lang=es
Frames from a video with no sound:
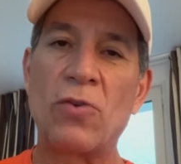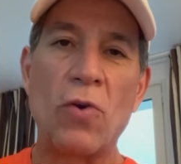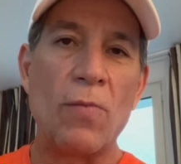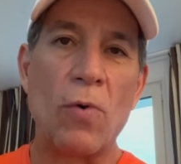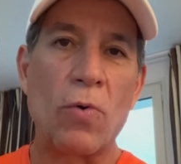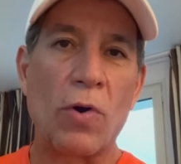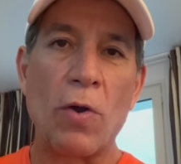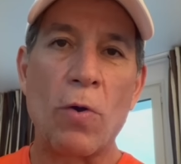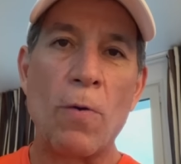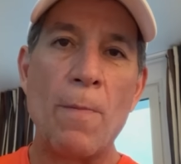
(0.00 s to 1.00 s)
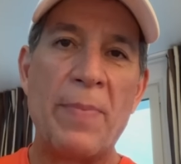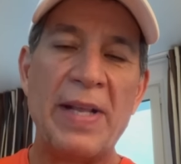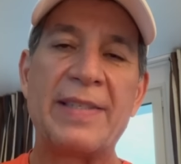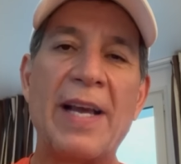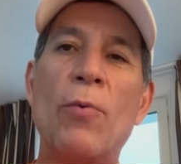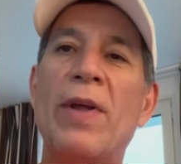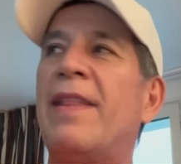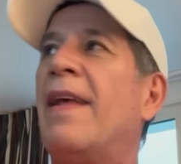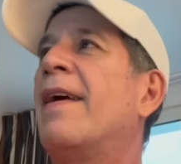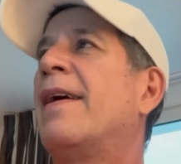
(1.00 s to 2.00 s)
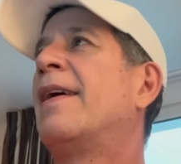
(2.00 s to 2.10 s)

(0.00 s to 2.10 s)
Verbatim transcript: como ocurrió con Prisca Witty